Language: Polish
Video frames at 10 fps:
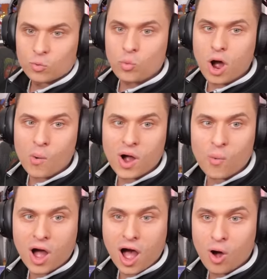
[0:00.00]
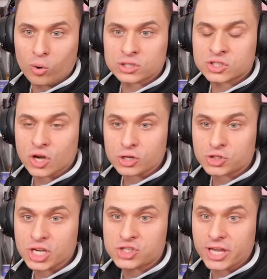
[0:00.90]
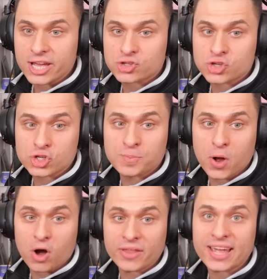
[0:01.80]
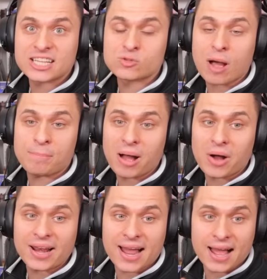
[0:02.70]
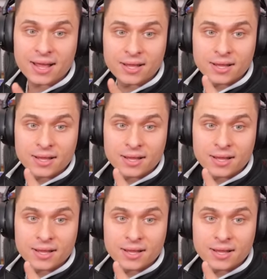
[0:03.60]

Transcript: Wow, wow, wow! Co się dzieje? Czyżby ona ich złapała na